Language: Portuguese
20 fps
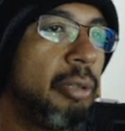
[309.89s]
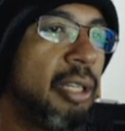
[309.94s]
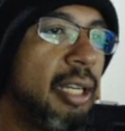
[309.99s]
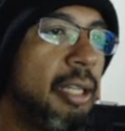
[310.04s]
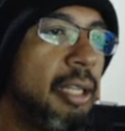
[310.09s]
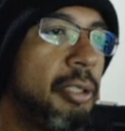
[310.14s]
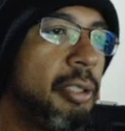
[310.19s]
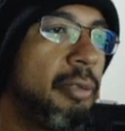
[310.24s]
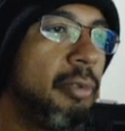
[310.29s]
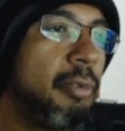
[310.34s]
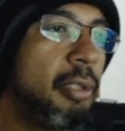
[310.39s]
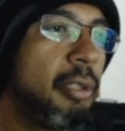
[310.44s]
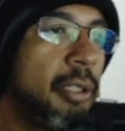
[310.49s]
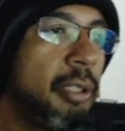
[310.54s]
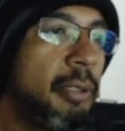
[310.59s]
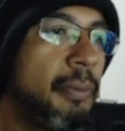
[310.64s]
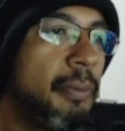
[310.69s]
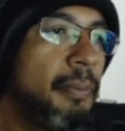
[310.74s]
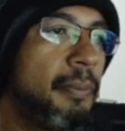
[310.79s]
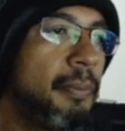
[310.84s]
negativo
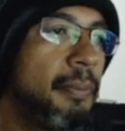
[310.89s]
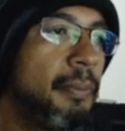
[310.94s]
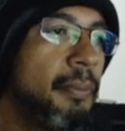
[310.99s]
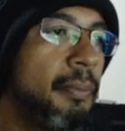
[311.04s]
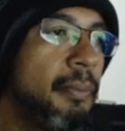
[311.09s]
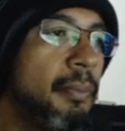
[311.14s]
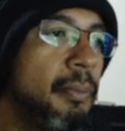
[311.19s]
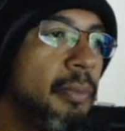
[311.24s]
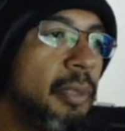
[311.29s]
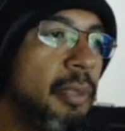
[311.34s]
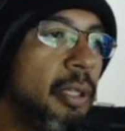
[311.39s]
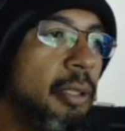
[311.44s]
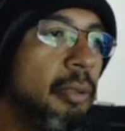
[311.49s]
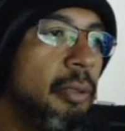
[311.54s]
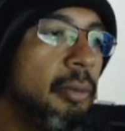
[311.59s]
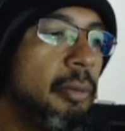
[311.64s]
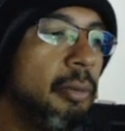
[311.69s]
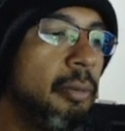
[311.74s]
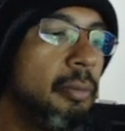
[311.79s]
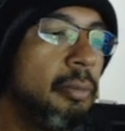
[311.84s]
aqui.
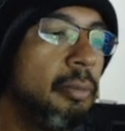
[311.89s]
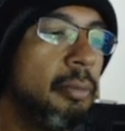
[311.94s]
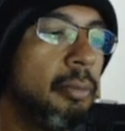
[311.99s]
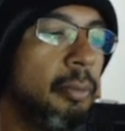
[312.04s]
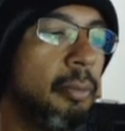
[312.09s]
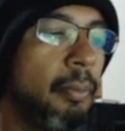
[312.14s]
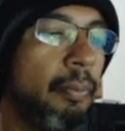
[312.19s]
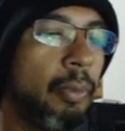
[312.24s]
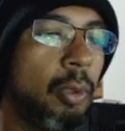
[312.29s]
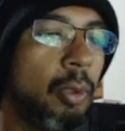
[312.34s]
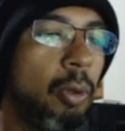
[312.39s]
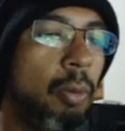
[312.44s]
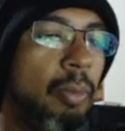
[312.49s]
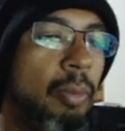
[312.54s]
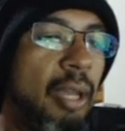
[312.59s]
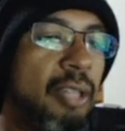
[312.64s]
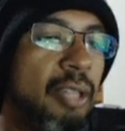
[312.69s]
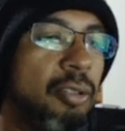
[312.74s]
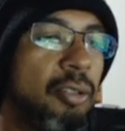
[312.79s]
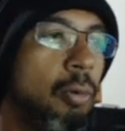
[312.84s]
Né?
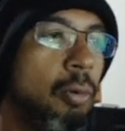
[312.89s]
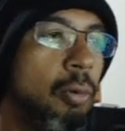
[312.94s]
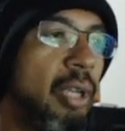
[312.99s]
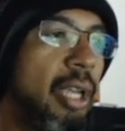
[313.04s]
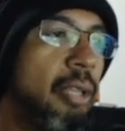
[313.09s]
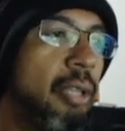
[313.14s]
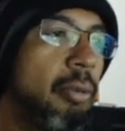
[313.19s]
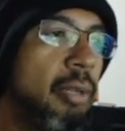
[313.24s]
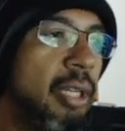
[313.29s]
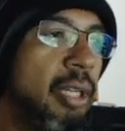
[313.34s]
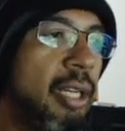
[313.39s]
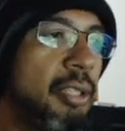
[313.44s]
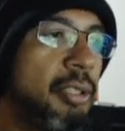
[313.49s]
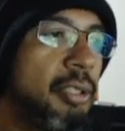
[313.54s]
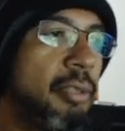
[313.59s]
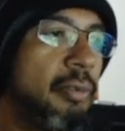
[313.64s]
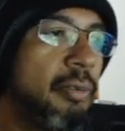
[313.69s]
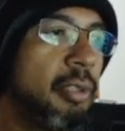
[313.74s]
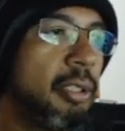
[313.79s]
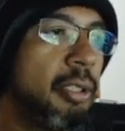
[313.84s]
Começa com um candle
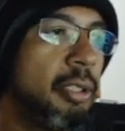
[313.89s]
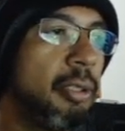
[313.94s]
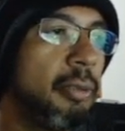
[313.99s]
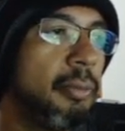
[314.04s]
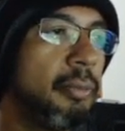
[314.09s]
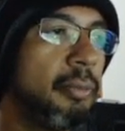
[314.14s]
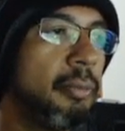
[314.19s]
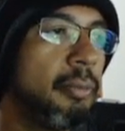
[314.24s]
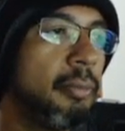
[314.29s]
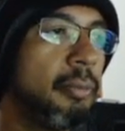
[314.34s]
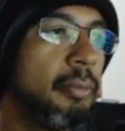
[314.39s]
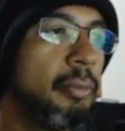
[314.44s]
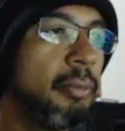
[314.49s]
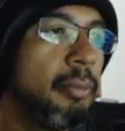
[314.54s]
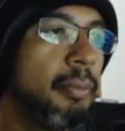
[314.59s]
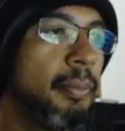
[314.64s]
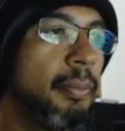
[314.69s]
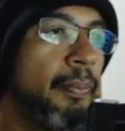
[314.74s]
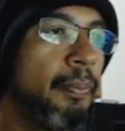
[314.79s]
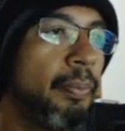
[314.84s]
negativo aqui.
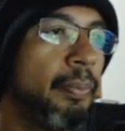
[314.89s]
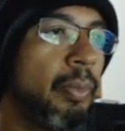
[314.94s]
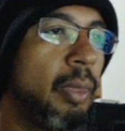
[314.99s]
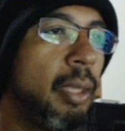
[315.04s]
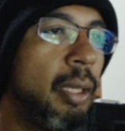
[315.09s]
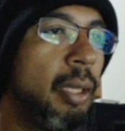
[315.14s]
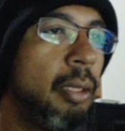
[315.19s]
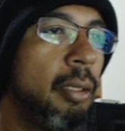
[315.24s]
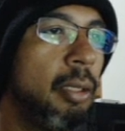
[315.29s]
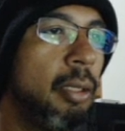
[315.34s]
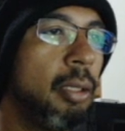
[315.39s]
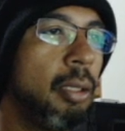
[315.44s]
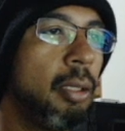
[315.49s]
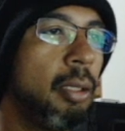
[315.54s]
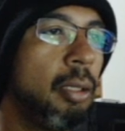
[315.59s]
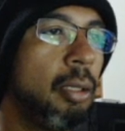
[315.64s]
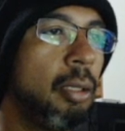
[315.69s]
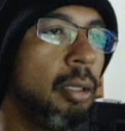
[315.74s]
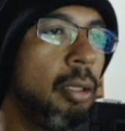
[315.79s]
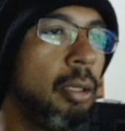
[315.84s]
Né?
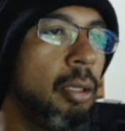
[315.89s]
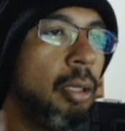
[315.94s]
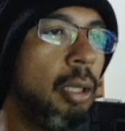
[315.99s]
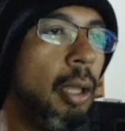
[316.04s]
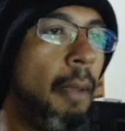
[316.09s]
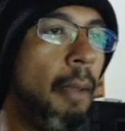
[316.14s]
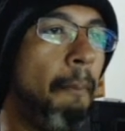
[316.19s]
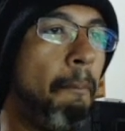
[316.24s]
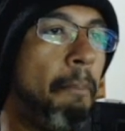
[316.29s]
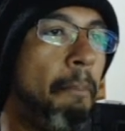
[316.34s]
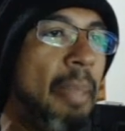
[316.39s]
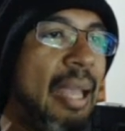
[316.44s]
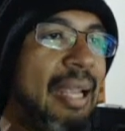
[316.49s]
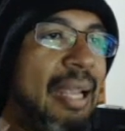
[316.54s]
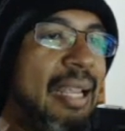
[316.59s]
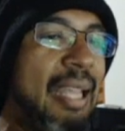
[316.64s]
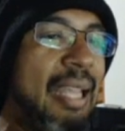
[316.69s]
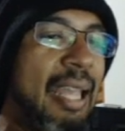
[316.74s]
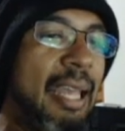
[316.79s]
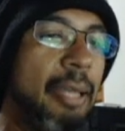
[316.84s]

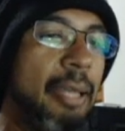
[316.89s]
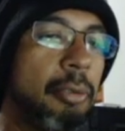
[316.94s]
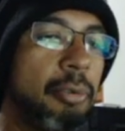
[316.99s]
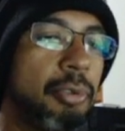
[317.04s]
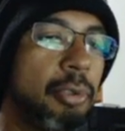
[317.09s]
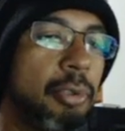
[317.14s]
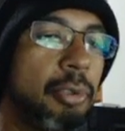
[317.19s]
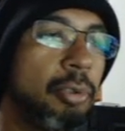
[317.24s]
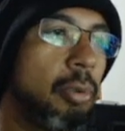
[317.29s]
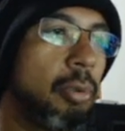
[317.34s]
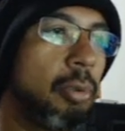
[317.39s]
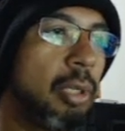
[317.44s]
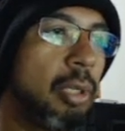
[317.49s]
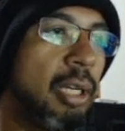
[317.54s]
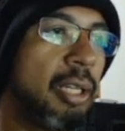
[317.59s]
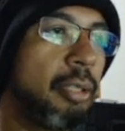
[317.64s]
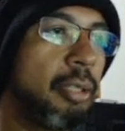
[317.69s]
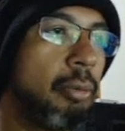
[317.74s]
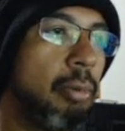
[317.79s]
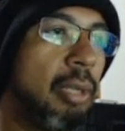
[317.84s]
Pequeno, deixa eu só
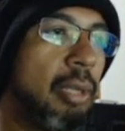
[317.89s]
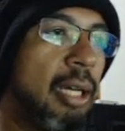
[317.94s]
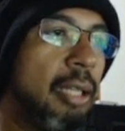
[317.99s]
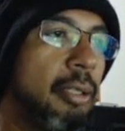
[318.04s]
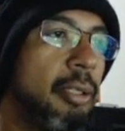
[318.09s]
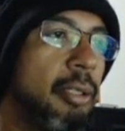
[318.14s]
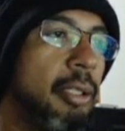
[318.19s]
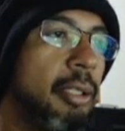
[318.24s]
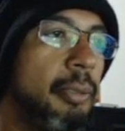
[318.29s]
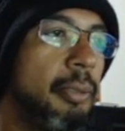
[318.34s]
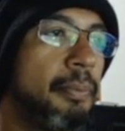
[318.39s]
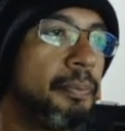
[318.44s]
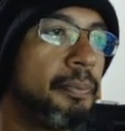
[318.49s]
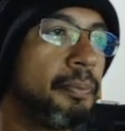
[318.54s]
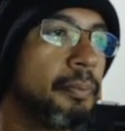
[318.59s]
colocar aqui do lado aqui.